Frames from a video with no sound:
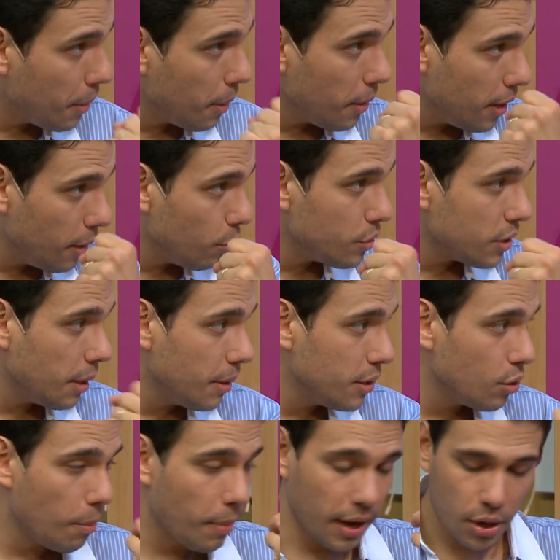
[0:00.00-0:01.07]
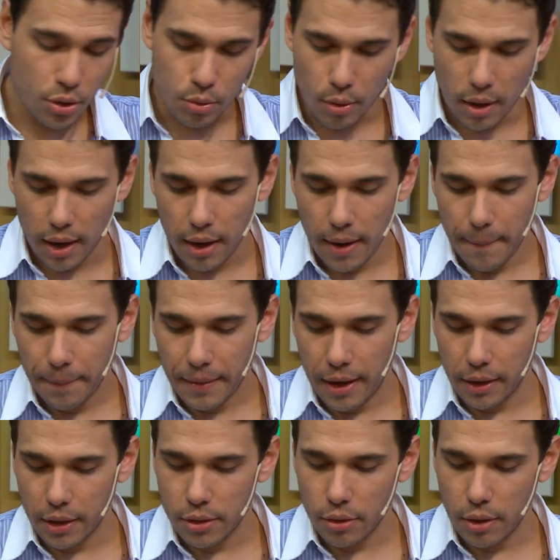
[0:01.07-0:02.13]
prevenir muchas veces, para ayudar
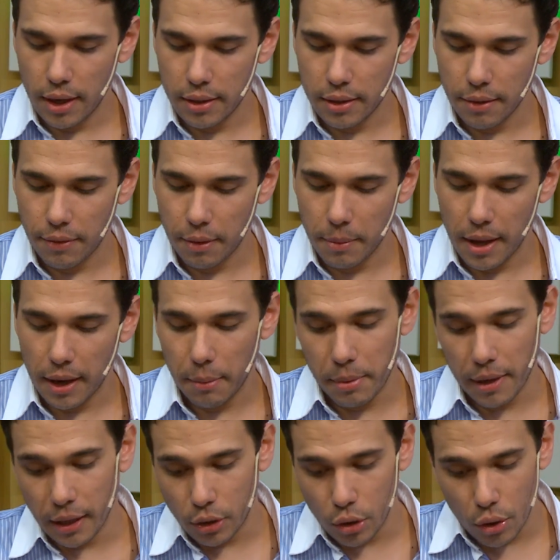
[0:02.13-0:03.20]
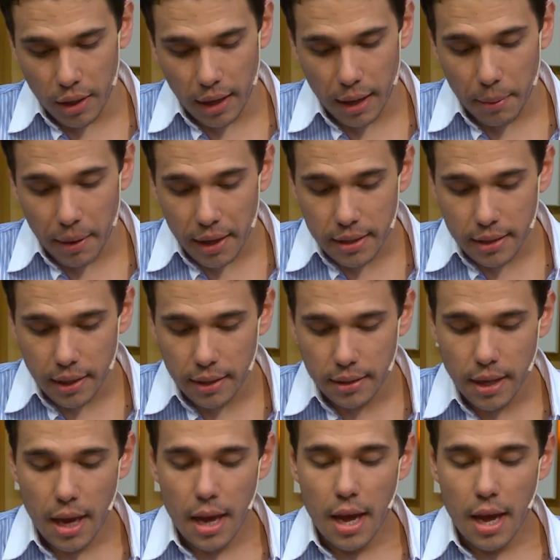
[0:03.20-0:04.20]
a que son las enfermedades respiratorias a veces,